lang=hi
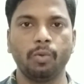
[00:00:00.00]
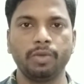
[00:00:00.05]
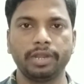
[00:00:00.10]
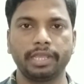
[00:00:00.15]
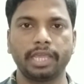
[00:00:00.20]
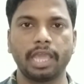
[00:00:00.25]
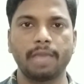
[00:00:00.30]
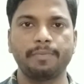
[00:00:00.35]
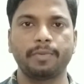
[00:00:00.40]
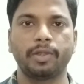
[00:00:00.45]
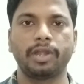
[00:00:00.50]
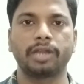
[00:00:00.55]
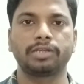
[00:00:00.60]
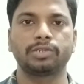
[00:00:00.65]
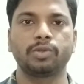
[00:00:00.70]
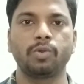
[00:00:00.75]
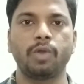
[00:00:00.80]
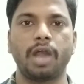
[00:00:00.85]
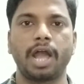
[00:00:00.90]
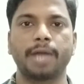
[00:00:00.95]
उनके
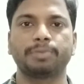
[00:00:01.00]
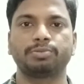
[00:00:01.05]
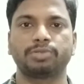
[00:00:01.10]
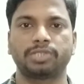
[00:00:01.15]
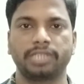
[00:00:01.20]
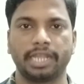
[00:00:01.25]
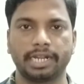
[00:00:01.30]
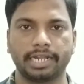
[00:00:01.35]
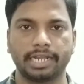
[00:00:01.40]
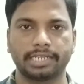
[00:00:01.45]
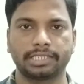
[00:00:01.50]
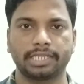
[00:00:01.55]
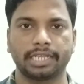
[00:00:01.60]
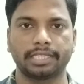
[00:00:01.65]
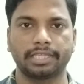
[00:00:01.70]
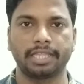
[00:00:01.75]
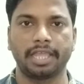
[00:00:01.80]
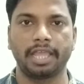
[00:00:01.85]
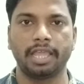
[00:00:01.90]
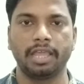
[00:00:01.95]
प्रोडक्ट को आप सेल कर
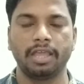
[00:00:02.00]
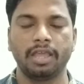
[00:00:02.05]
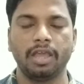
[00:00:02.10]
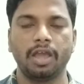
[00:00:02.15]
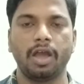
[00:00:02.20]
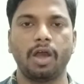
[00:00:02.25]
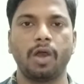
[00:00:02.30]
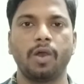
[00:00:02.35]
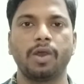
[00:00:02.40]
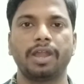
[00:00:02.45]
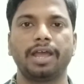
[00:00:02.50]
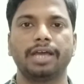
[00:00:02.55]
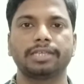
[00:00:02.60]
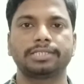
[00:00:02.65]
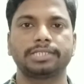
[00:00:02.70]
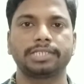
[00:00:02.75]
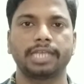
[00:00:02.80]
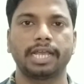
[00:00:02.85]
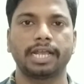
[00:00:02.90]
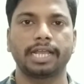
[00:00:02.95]
सकते हैं और
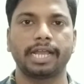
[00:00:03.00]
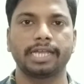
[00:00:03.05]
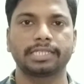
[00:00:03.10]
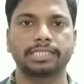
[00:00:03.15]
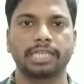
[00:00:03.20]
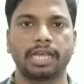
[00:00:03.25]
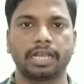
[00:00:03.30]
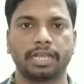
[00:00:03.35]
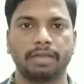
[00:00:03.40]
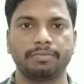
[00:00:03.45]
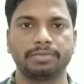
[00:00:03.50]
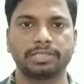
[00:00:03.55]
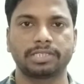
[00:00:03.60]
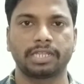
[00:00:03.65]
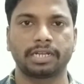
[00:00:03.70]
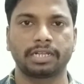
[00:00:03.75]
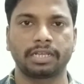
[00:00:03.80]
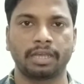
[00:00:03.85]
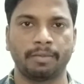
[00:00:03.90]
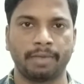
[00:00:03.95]
अच्छा खासा
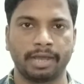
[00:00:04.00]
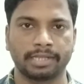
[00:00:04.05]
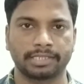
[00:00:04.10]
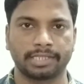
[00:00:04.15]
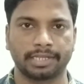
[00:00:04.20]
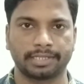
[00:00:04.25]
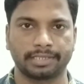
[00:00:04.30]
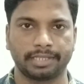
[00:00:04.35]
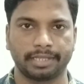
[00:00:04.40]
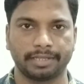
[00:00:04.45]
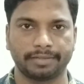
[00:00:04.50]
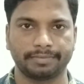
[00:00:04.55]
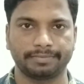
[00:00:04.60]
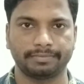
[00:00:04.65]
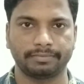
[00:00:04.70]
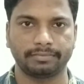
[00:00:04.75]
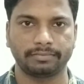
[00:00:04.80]
कमीशन कमा सकते हैं